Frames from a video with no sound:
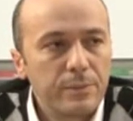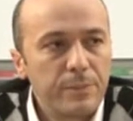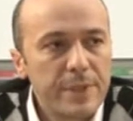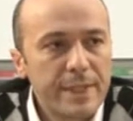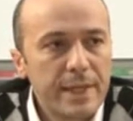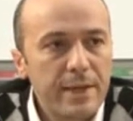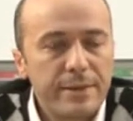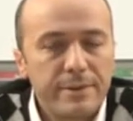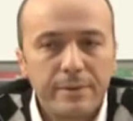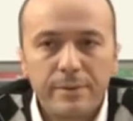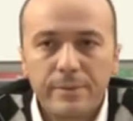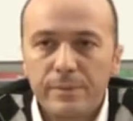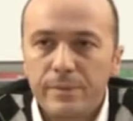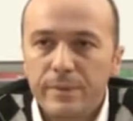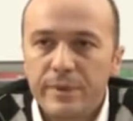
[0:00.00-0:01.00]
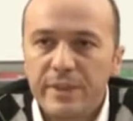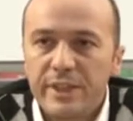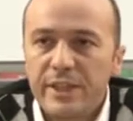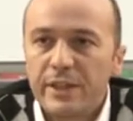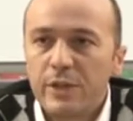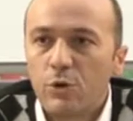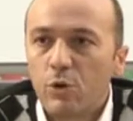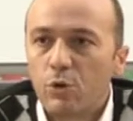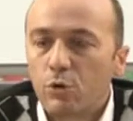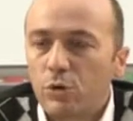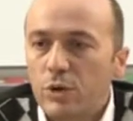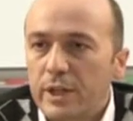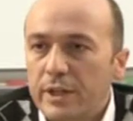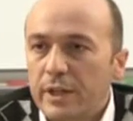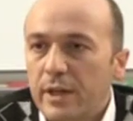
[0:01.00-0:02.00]
mesela dini
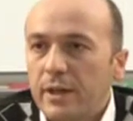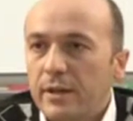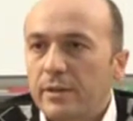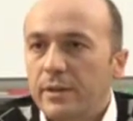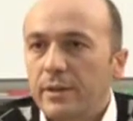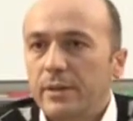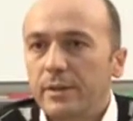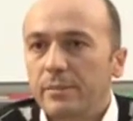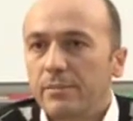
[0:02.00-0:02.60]
okullara e,